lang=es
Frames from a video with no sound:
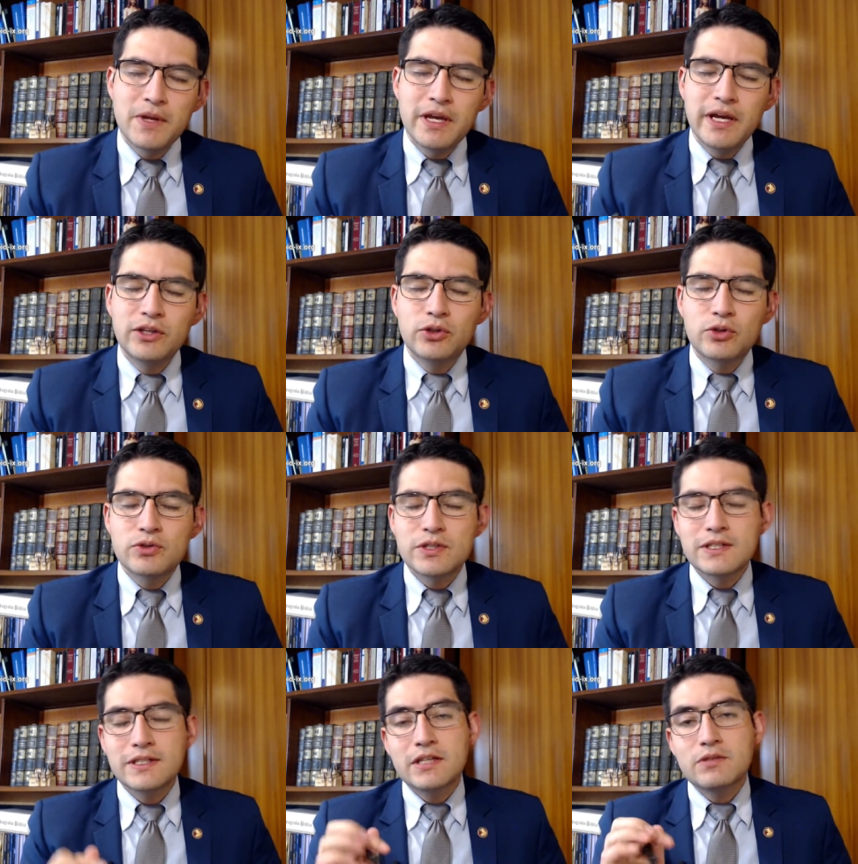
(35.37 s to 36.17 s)

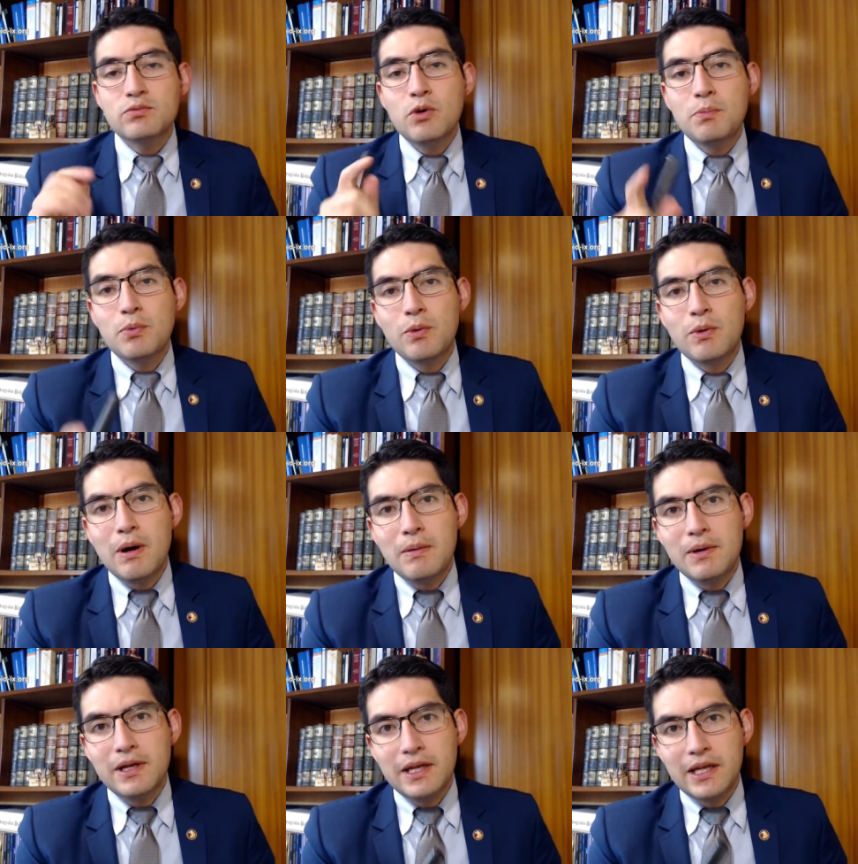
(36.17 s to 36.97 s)
Entonces es muy
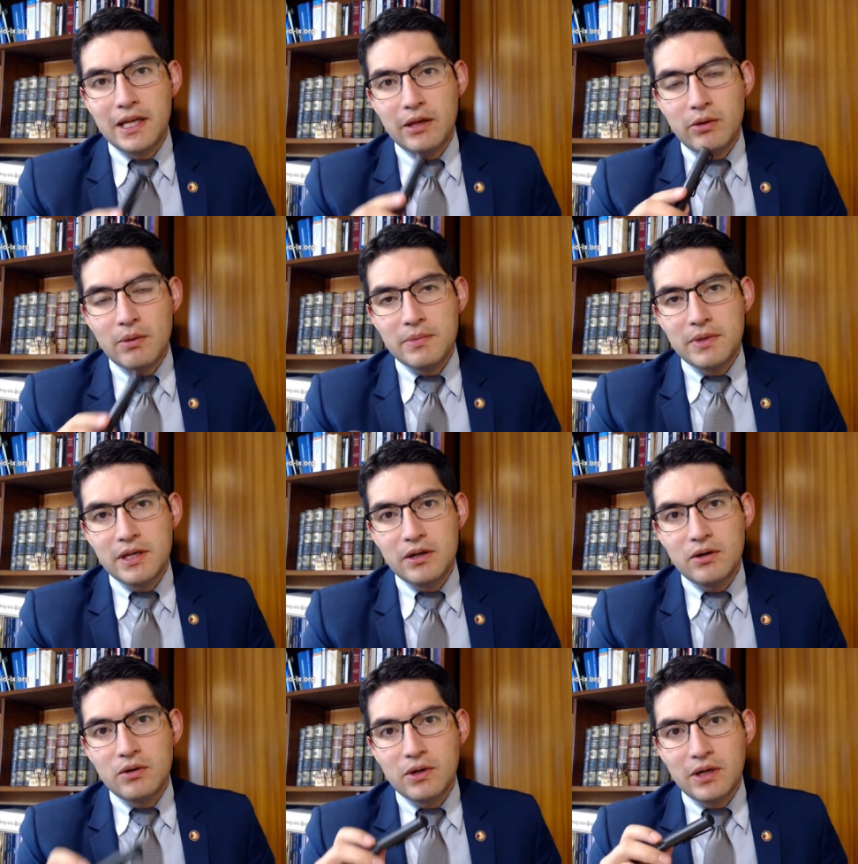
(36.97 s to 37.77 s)
probable, querido
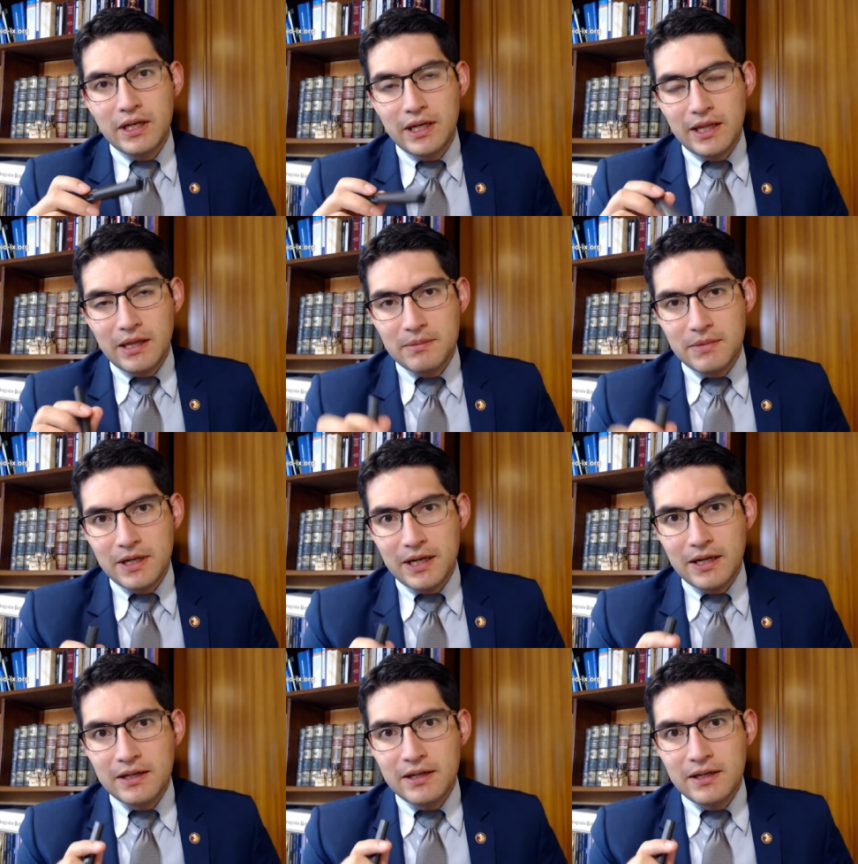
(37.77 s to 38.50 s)
amigo, querida amiga,